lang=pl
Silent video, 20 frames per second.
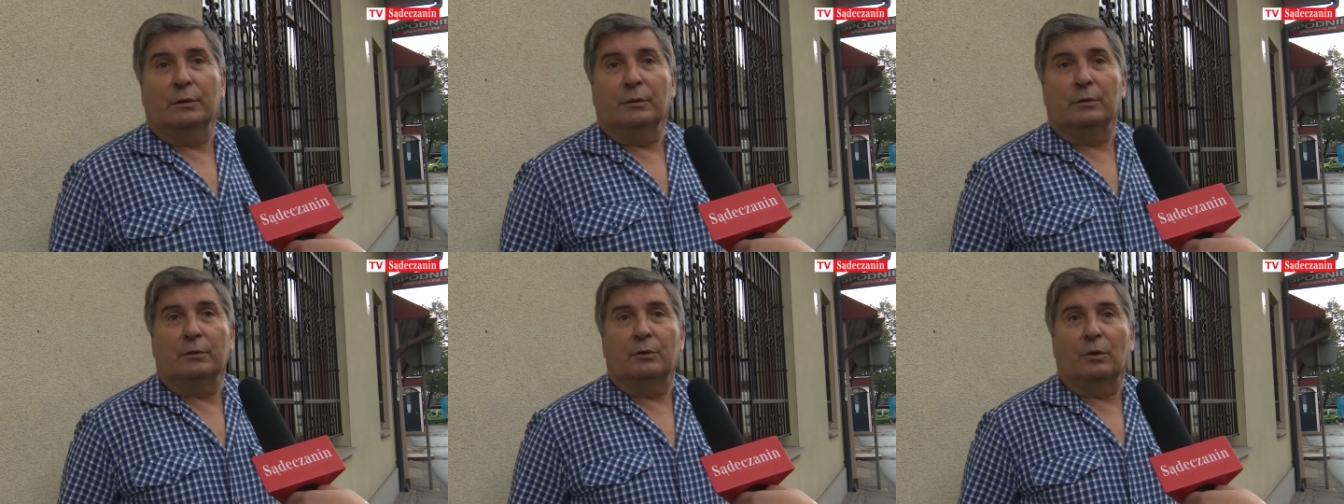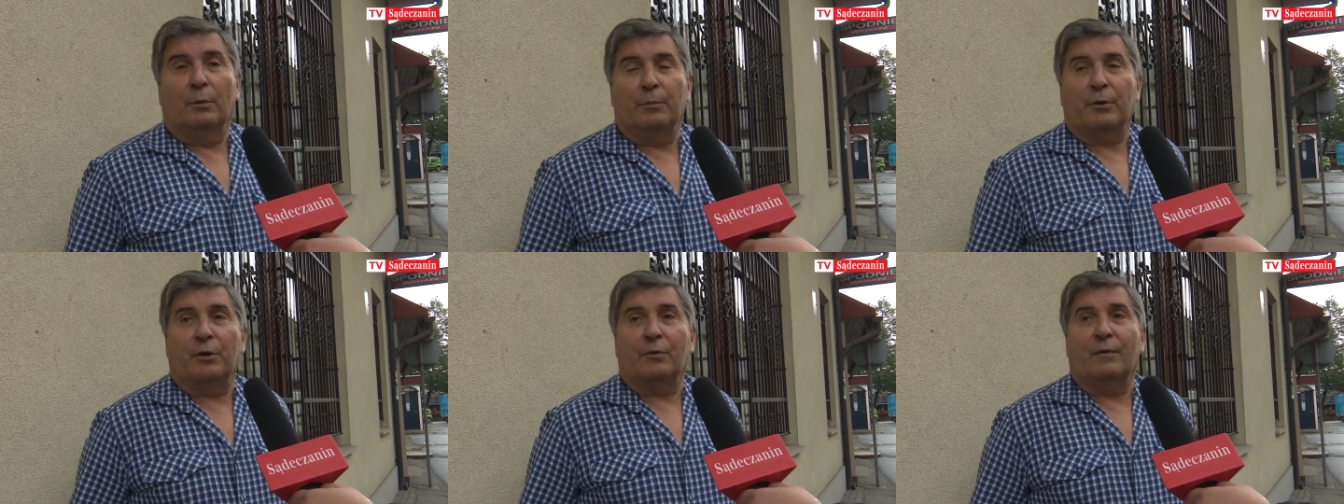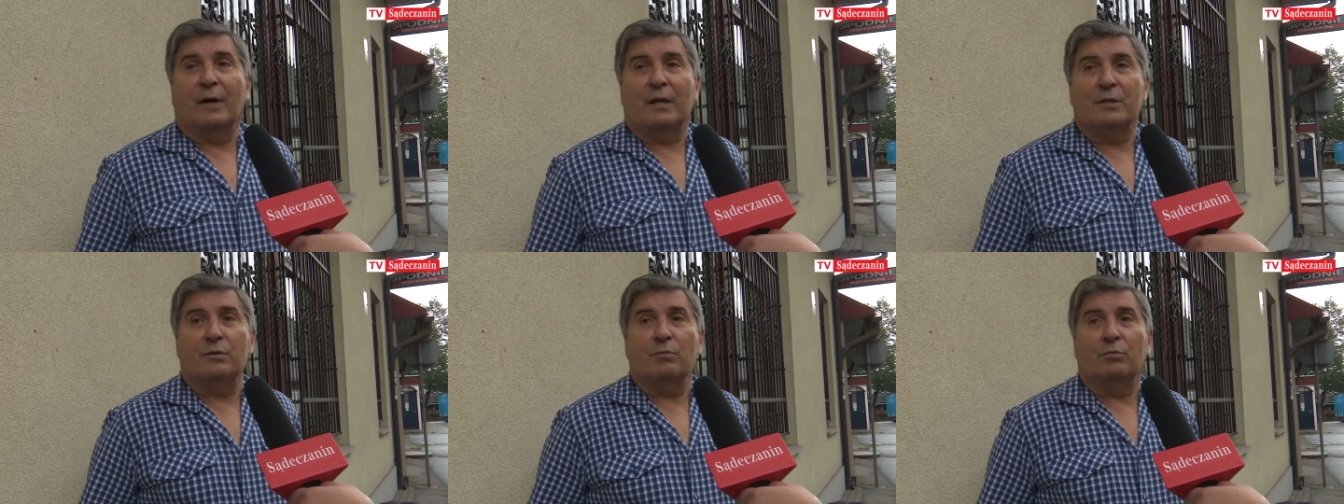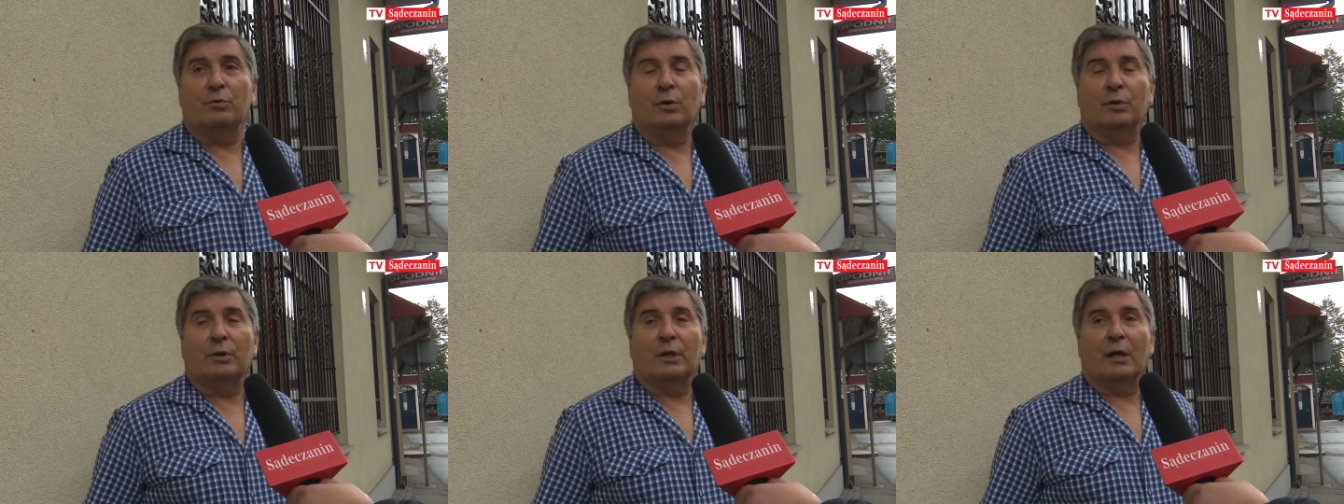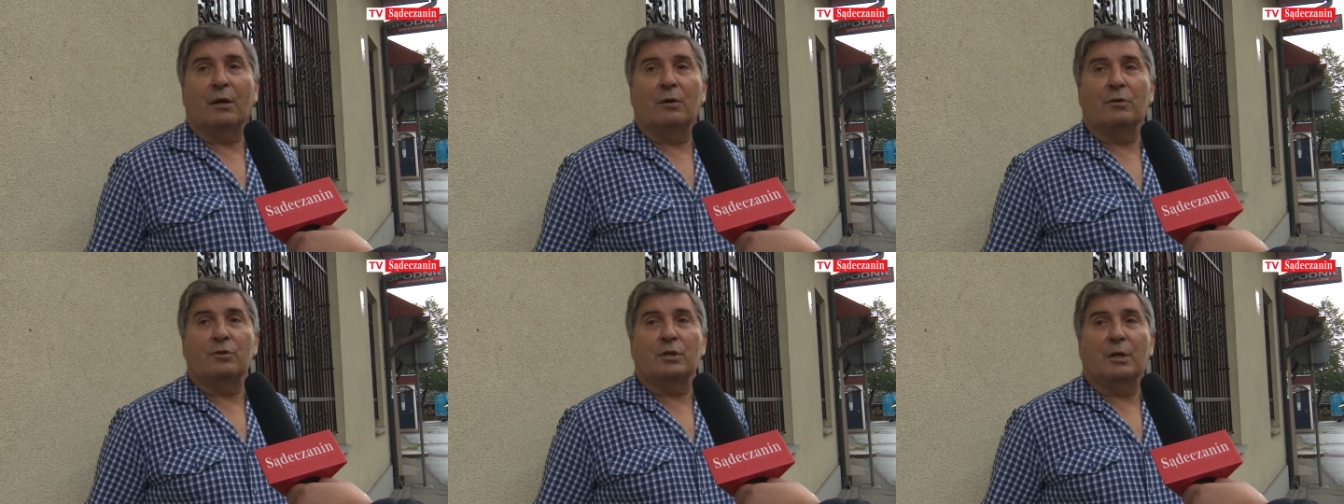y, doprowadził do
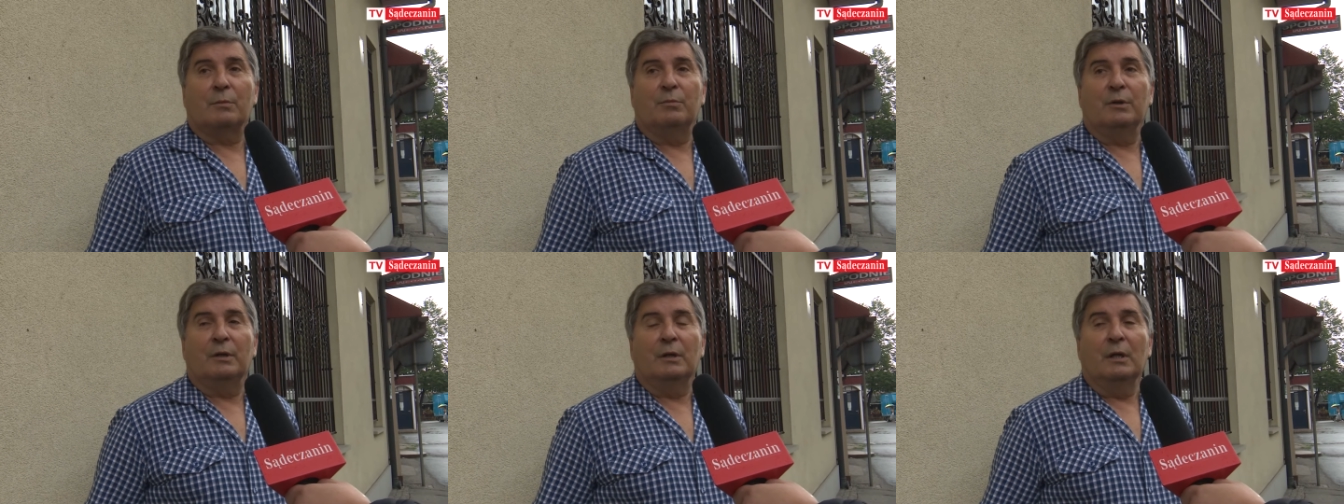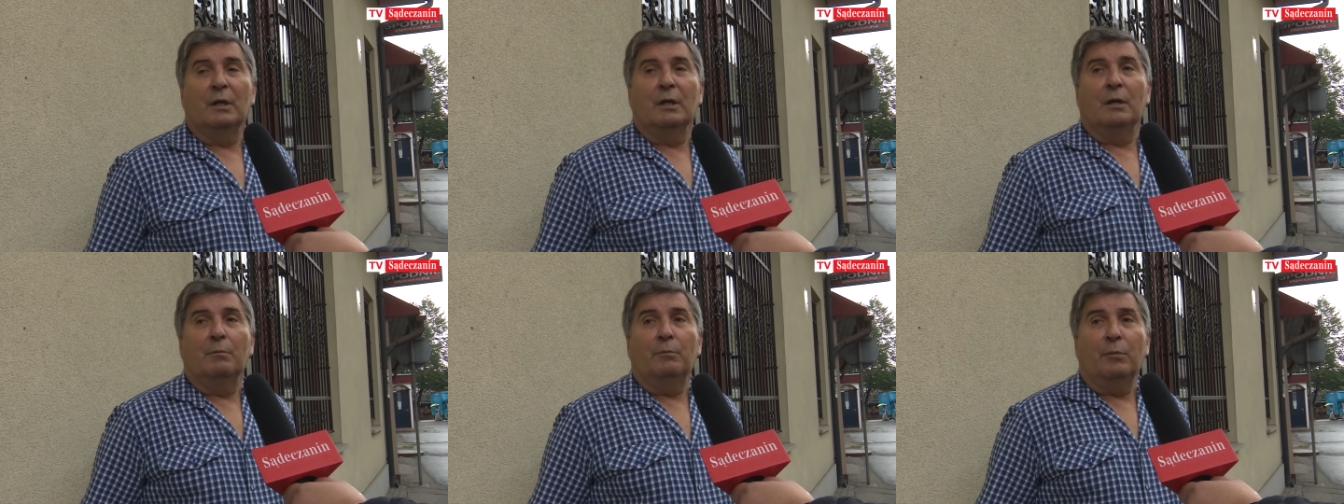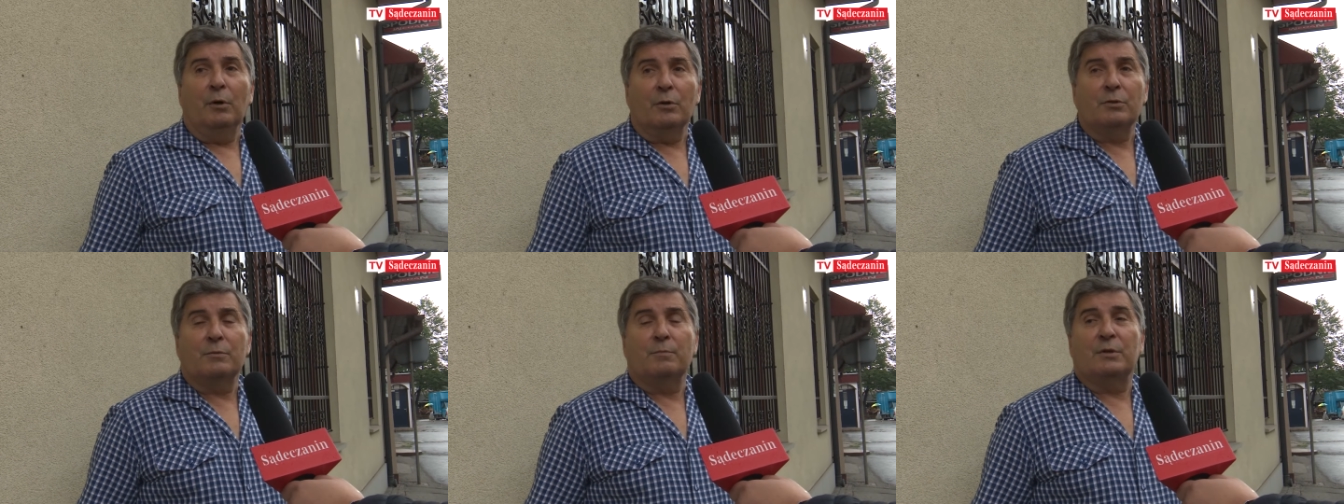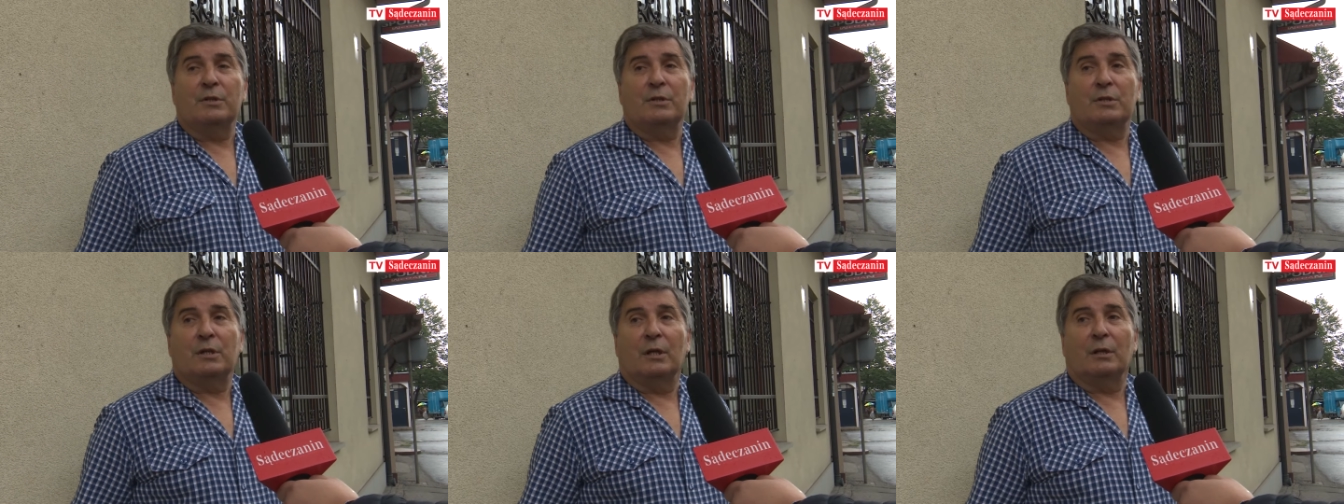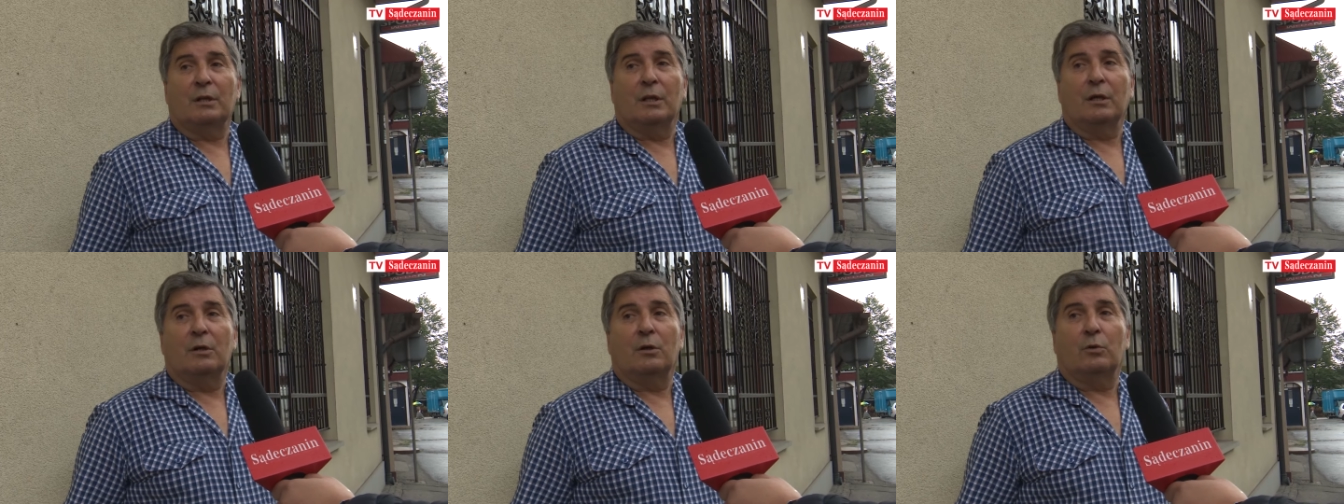tego, żeby pozbyć się
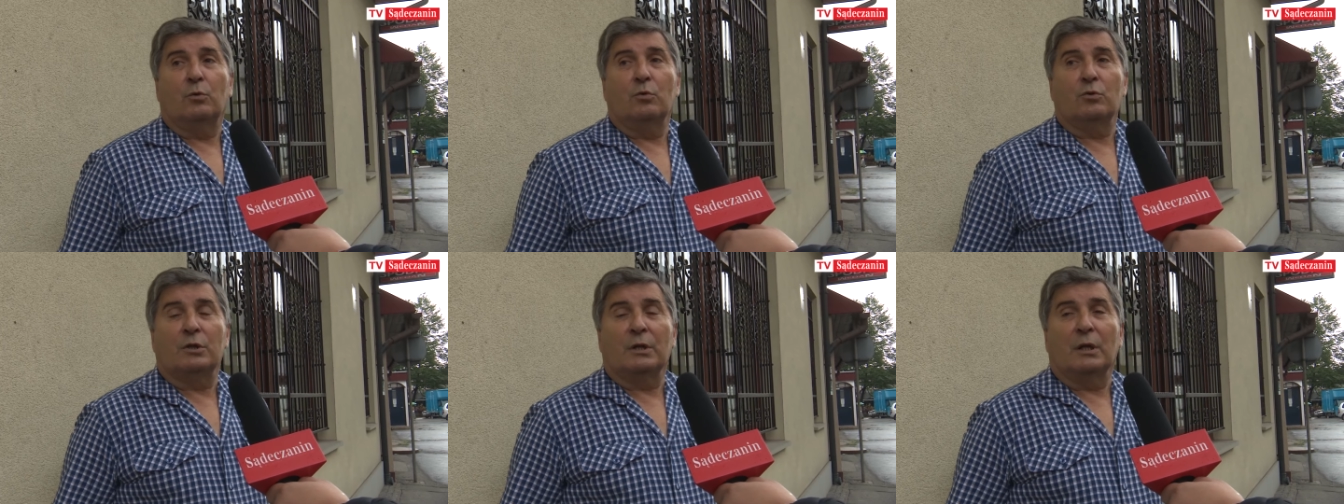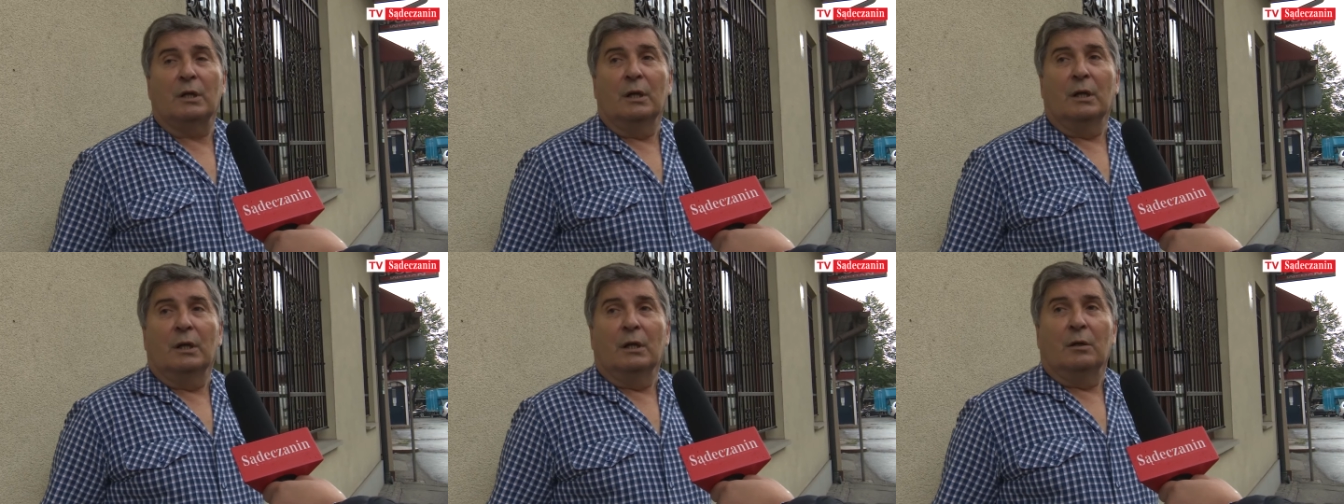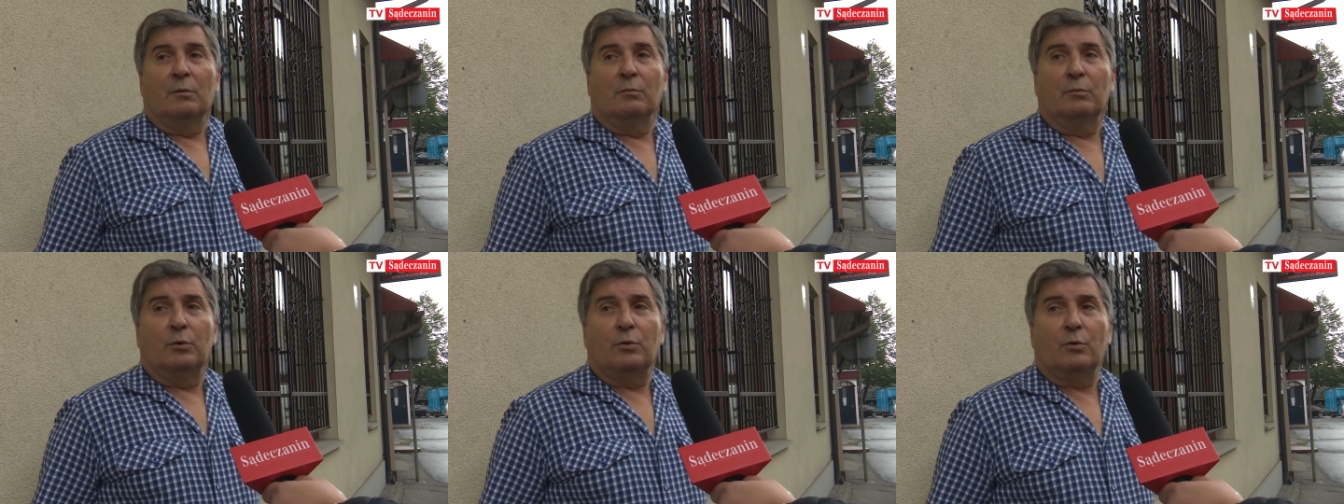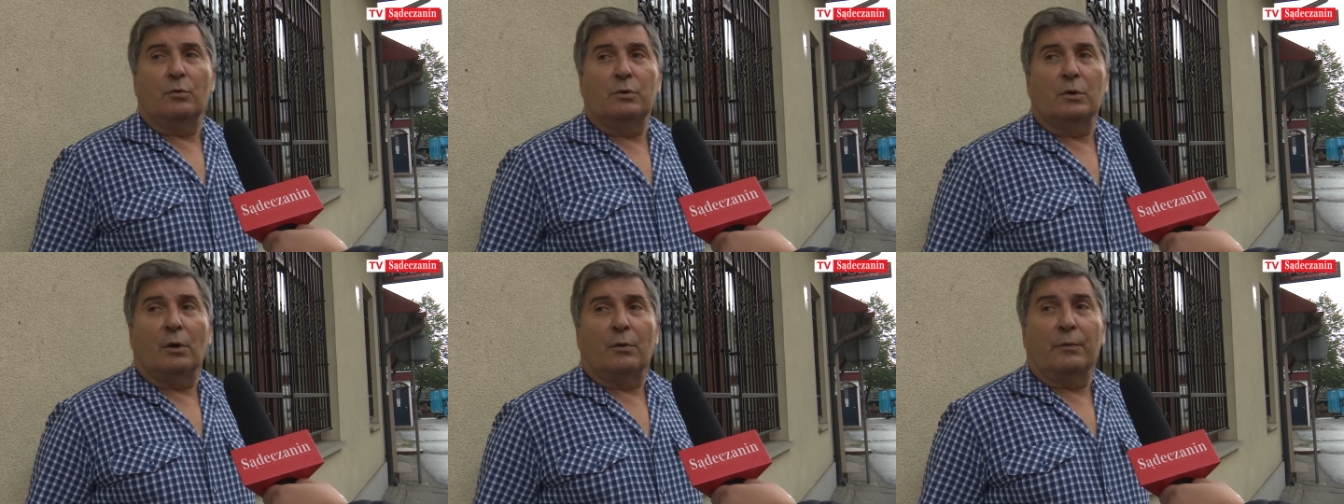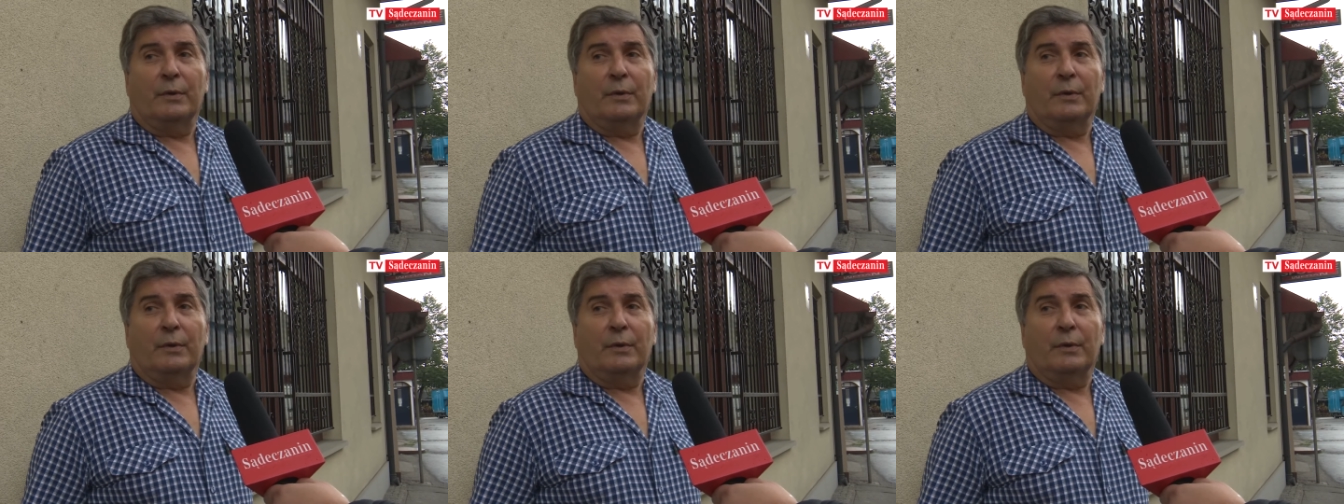tych, którzy brudzą.